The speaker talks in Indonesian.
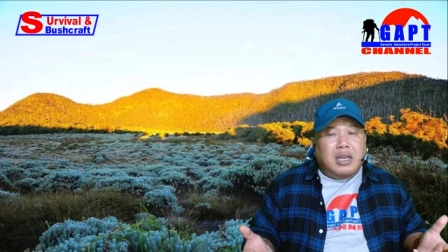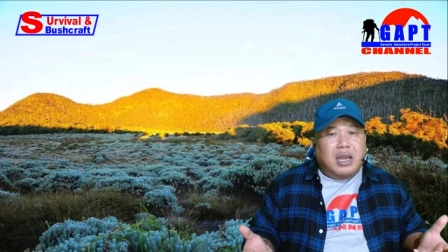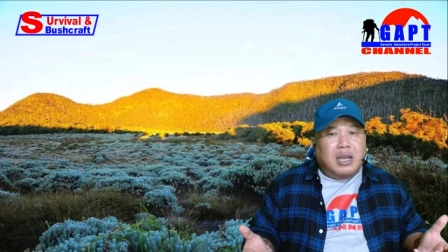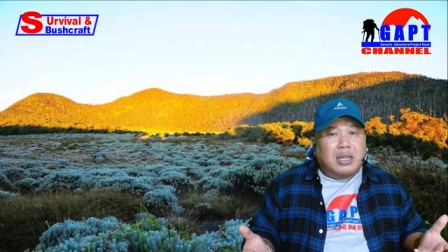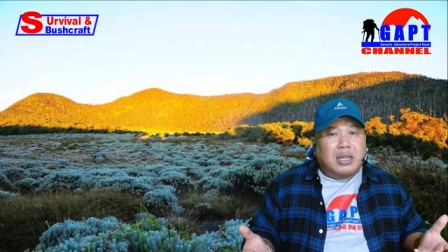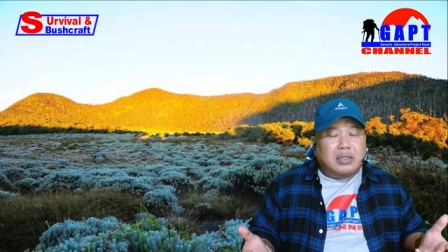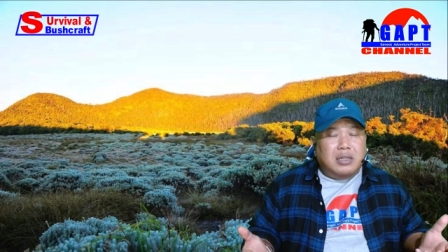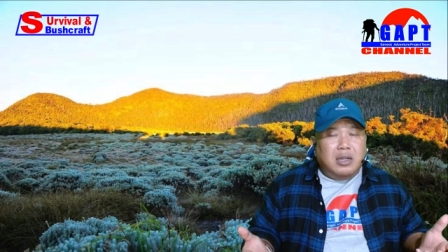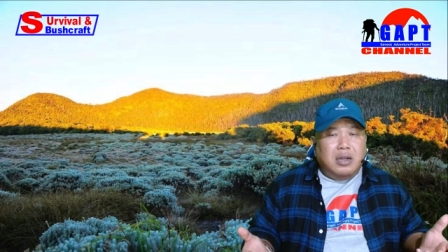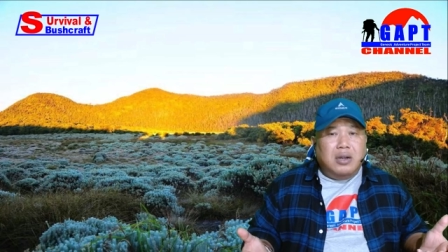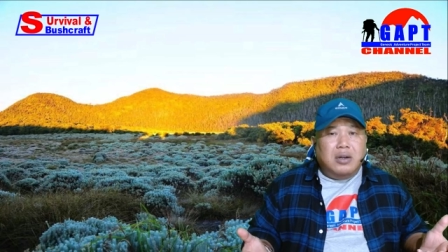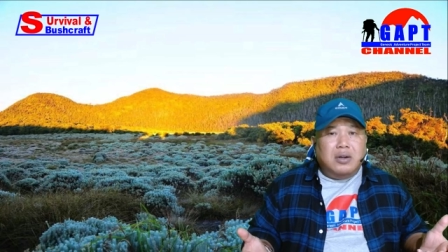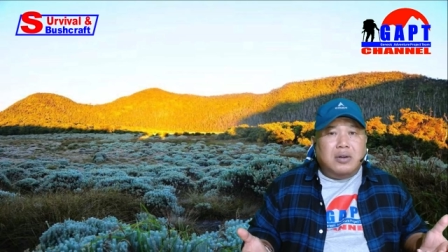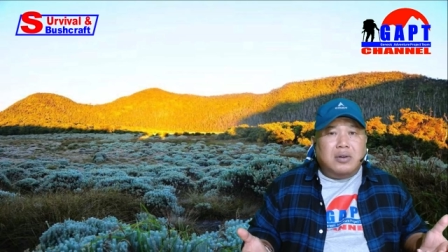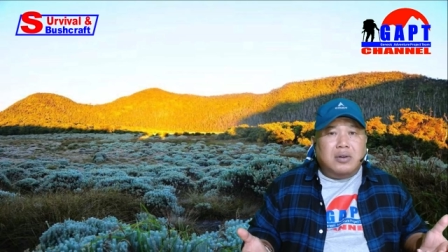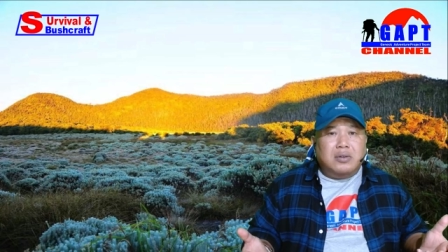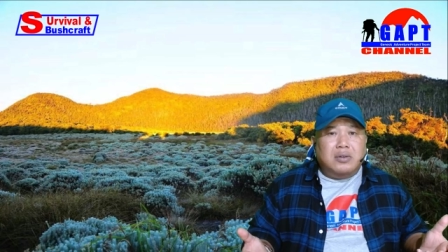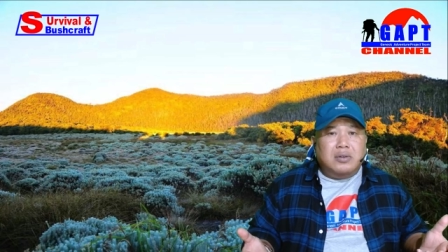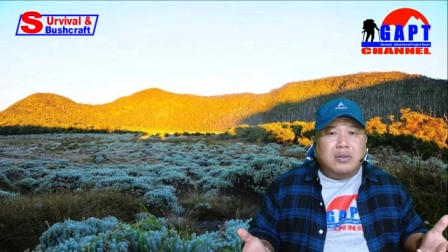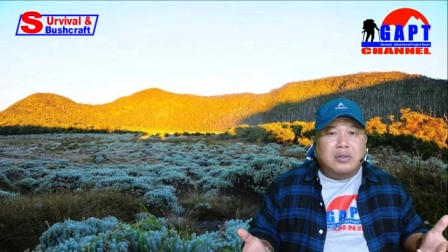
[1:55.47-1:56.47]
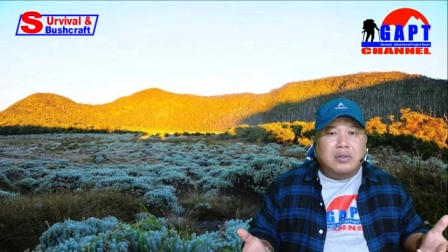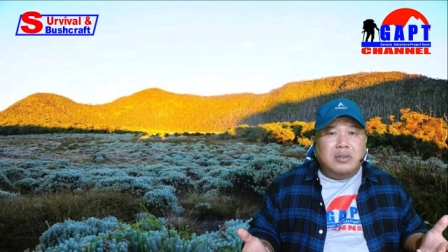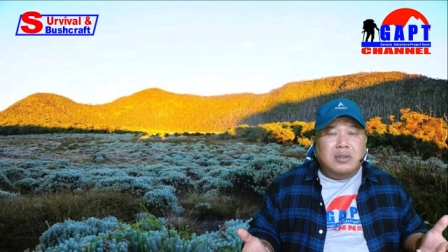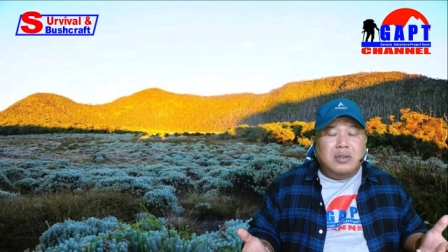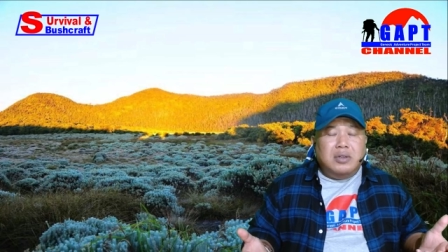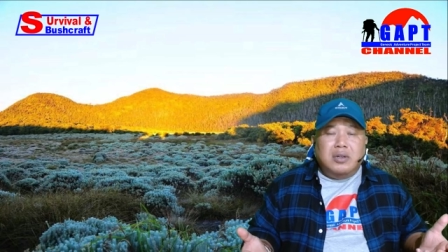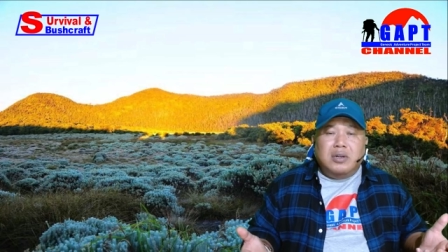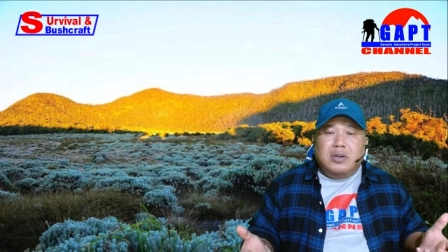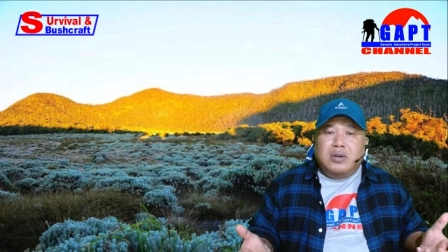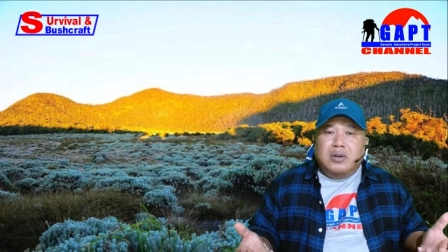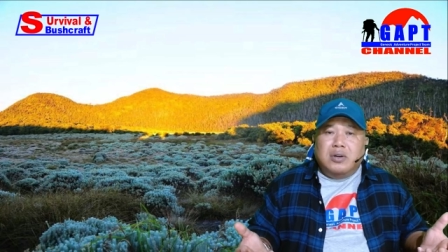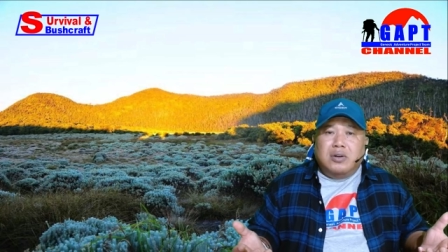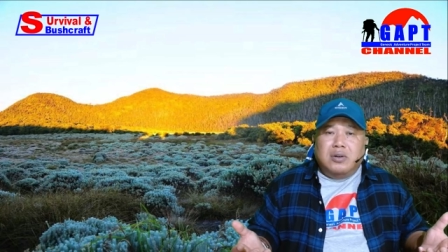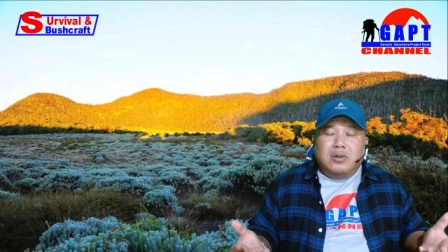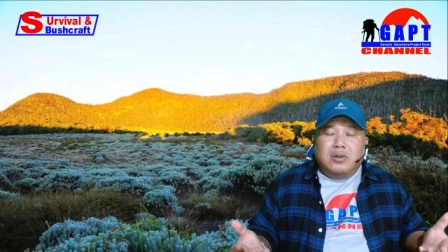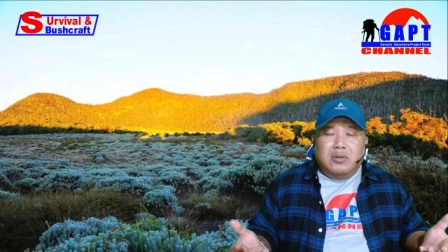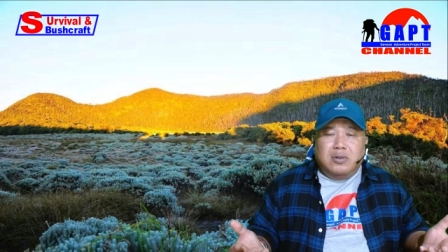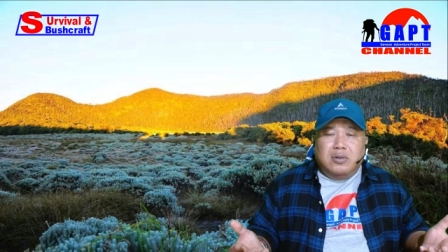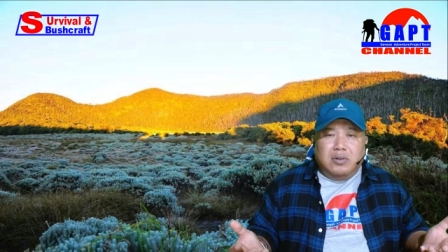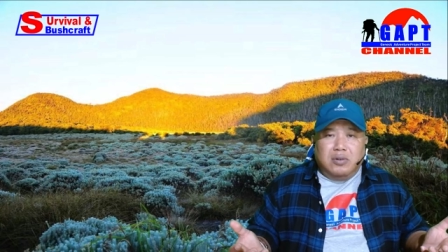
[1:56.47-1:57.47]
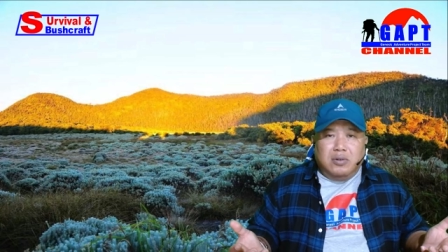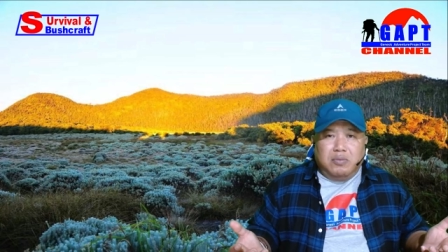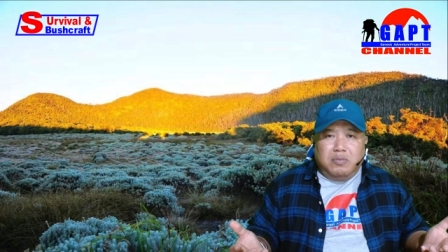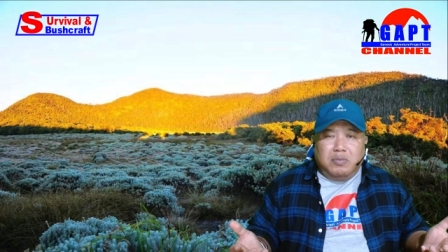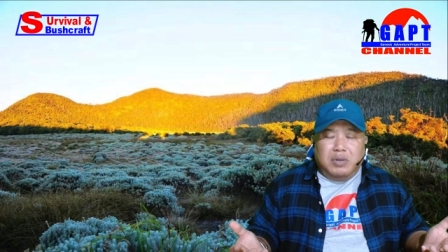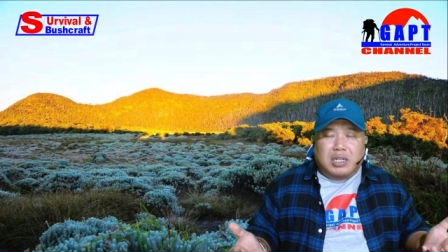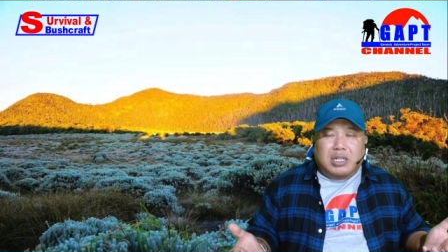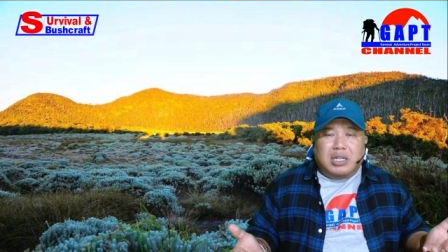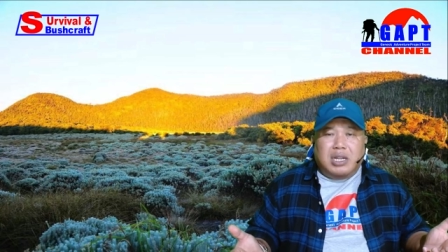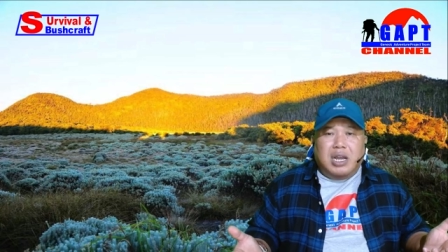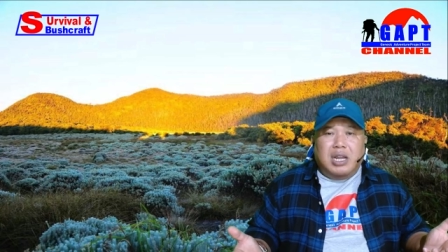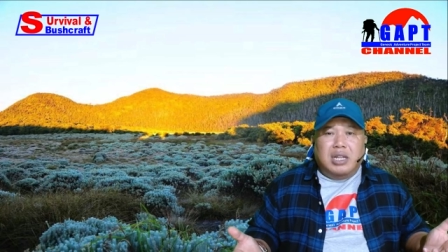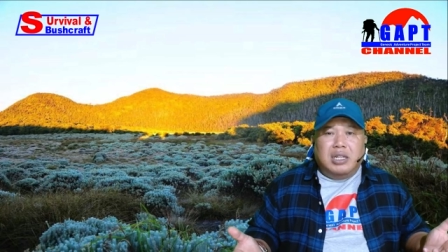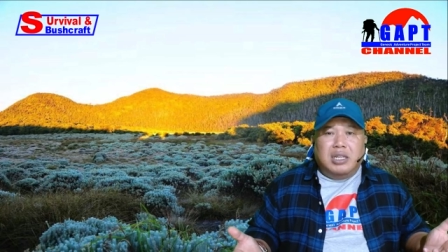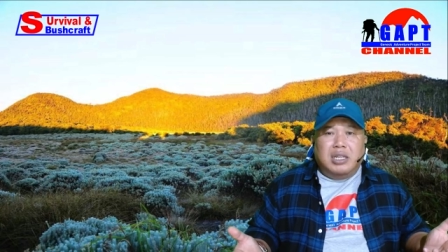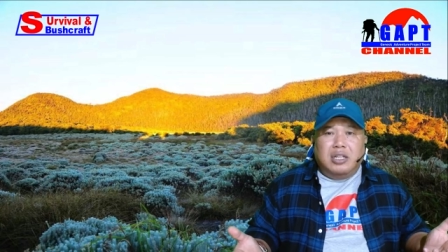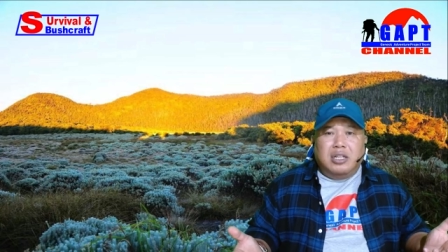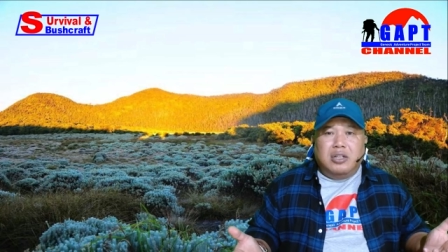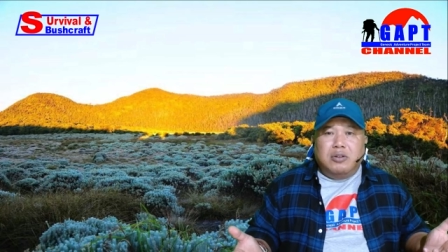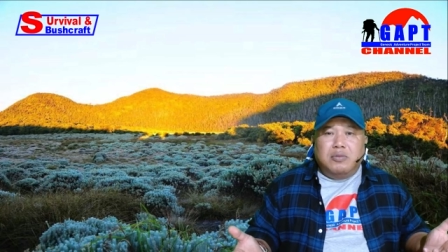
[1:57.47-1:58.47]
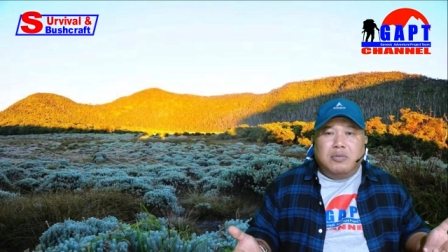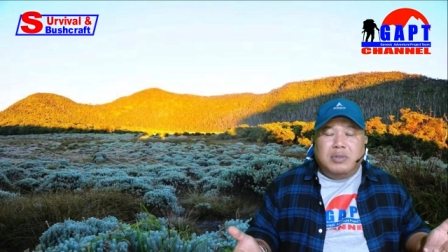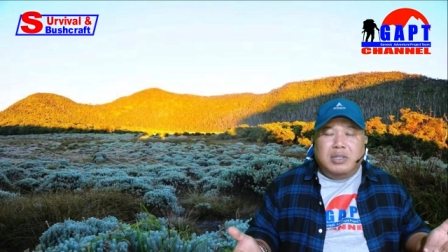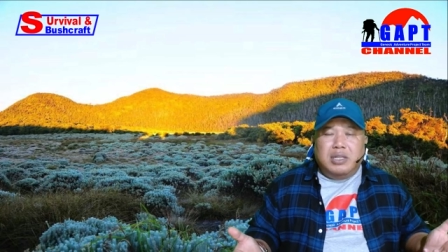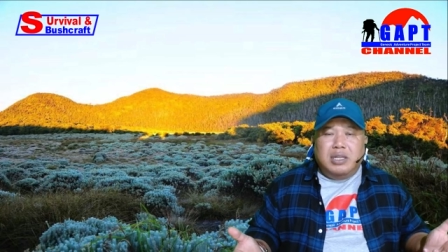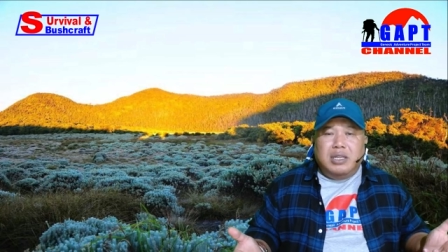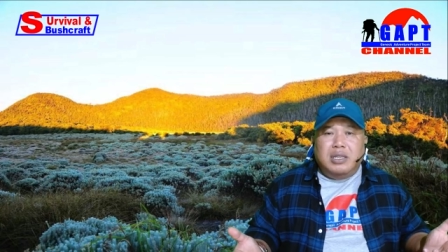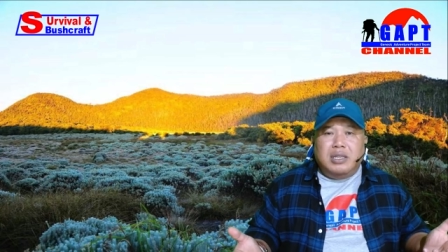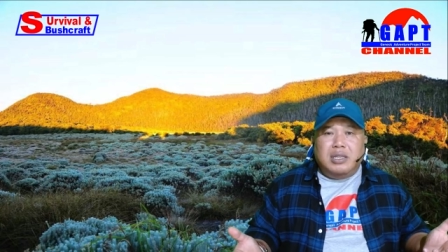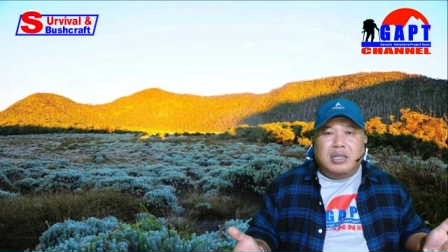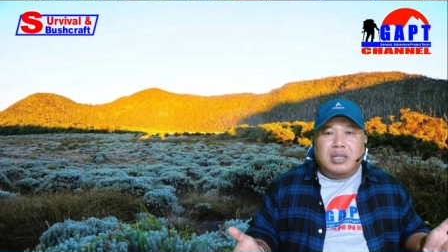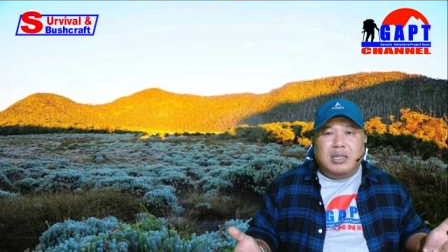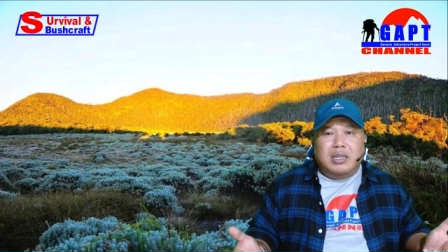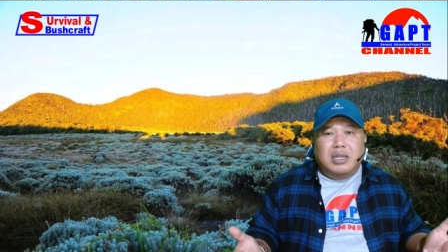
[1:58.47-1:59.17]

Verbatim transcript: atau bertahan hidup di